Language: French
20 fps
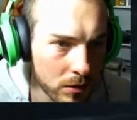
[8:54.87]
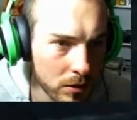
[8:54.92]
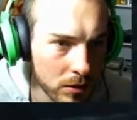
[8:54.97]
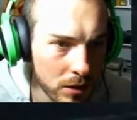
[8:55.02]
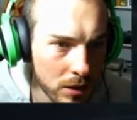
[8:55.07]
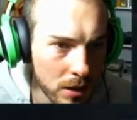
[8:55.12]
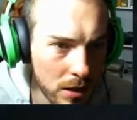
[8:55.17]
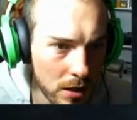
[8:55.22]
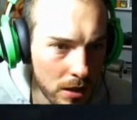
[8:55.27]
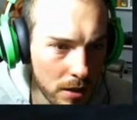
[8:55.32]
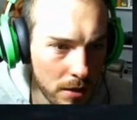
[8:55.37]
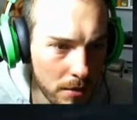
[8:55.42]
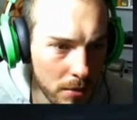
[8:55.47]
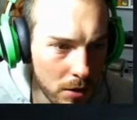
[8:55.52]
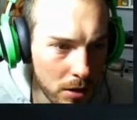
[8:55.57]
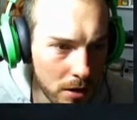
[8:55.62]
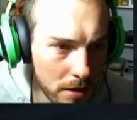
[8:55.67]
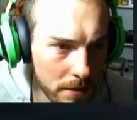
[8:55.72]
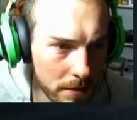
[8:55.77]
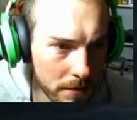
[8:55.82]
Ok, à
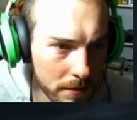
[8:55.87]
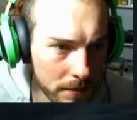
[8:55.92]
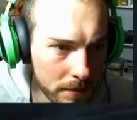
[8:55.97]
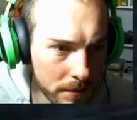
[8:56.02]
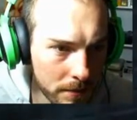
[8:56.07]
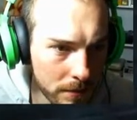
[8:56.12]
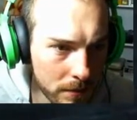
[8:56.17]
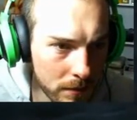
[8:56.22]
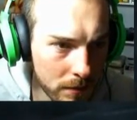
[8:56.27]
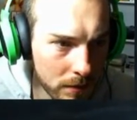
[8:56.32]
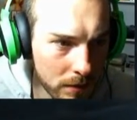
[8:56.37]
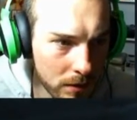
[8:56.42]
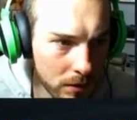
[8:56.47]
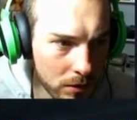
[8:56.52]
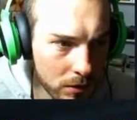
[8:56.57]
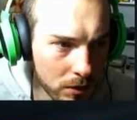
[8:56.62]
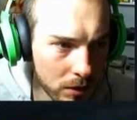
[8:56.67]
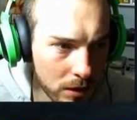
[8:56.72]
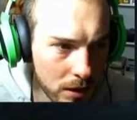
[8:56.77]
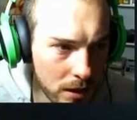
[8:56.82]
moi. Ok,